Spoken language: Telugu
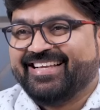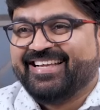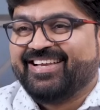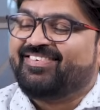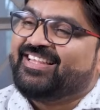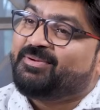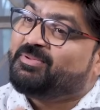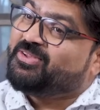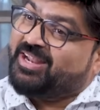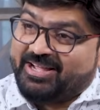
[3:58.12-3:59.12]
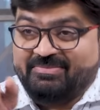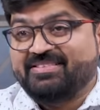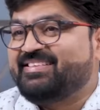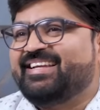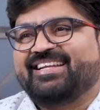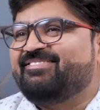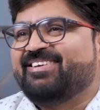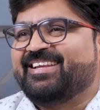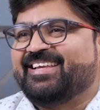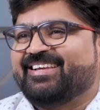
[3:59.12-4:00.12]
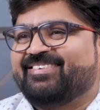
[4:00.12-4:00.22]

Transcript: ఆయన మంత్రి పదవి రాకముందు జరిగినాయి ఇవన్నీ